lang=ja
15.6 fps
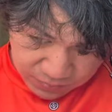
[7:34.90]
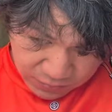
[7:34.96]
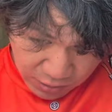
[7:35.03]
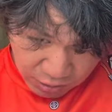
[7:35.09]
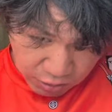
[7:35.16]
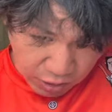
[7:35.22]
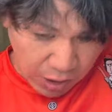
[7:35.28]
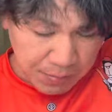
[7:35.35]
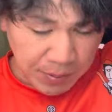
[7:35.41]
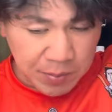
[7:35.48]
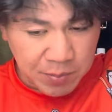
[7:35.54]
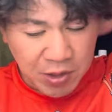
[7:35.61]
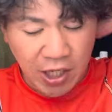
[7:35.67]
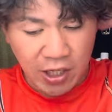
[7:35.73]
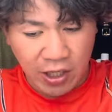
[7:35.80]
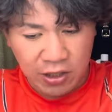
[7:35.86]
この上
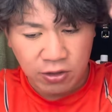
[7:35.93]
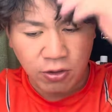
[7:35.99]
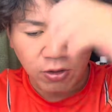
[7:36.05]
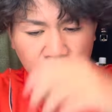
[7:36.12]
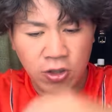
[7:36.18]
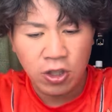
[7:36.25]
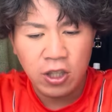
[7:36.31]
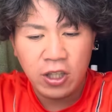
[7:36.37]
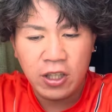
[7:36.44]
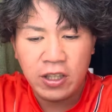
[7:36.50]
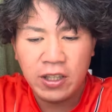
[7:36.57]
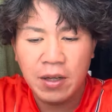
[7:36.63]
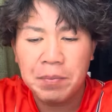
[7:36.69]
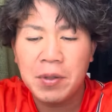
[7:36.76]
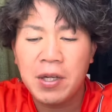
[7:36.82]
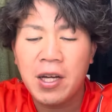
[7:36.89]
村やなと。
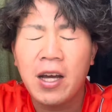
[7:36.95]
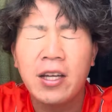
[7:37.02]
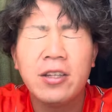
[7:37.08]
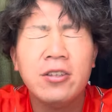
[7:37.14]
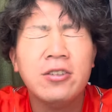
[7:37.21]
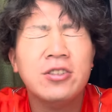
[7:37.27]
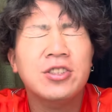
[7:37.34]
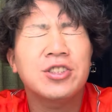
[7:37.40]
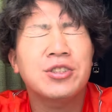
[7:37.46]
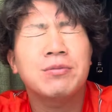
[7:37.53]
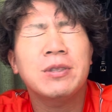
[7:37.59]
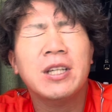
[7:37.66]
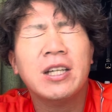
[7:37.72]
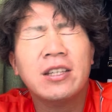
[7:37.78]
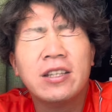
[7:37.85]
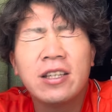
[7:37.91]
やっぱりああいう守
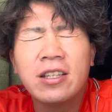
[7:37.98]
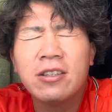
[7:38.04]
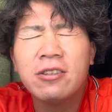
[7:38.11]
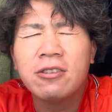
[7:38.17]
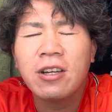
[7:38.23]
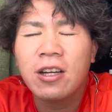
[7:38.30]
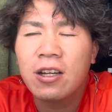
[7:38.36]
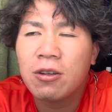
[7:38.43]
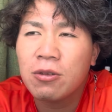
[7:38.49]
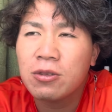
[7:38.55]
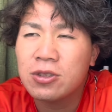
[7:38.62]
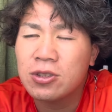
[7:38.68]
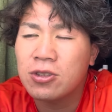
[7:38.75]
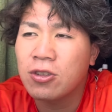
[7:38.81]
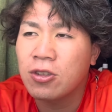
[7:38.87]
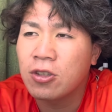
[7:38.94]
備ができるからこ
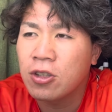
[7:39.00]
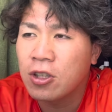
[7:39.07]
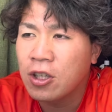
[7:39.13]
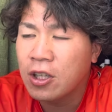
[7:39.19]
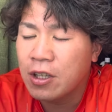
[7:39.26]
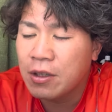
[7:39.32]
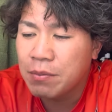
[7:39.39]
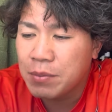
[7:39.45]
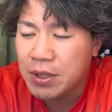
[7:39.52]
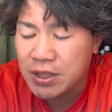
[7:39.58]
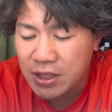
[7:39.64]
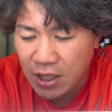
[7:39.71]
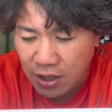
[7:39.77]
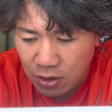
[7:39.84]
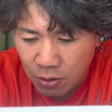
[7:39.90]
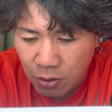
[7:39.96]
そ、
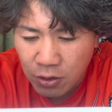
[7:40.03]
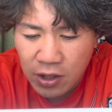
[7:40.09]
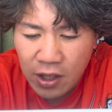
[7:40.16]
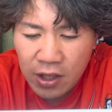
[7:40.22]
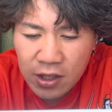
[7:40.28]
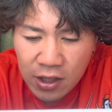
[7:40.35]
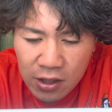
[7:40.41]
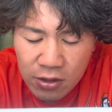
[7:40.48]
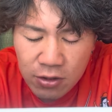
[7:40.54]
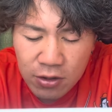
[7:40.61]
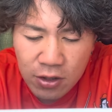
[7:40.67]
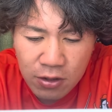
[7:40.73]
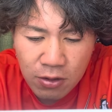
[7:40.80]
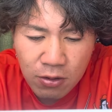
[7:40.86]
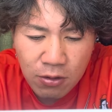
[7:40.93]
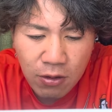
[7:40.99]
ピッチャーが乗っていけるってい
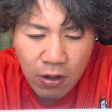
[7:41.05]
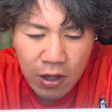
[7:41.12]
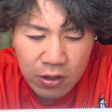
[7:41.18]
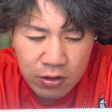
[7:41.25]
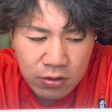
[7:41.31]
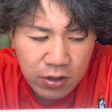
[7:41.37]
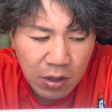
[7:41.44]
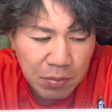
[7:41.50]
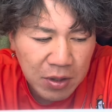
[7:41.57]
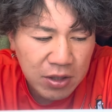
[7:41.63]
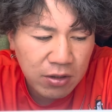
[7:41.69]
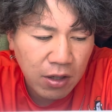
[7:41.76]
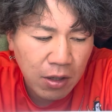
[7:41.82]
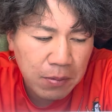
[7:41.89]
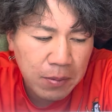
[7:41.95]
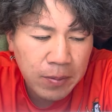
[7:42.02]
うところはあるんで、まあその
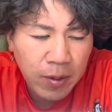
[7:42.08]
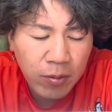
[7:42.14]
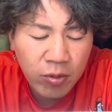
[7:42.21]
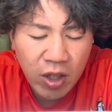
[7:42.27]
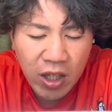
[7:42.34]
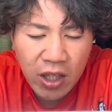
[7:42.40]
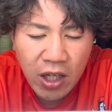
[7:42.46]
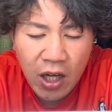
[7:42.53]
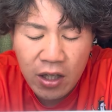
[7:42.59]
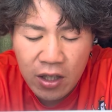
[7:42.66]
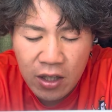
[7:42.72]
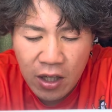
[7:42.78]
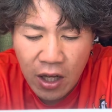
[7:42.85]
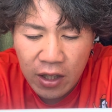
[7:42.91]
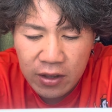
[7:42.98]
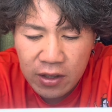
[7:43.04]
上村の、ね、エラー
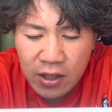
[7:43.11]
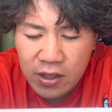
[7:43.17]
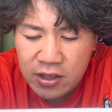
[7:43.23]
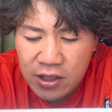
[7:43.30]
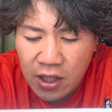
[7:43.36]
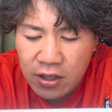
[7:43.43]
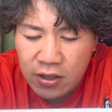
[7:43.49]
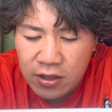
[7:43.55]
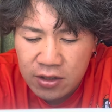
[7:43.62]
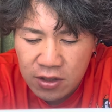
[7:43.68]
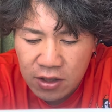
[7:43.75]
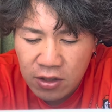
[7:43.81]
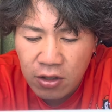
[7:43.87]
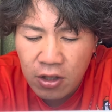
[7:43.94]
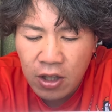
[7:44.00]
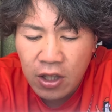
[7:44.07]
があったりしたんですけど、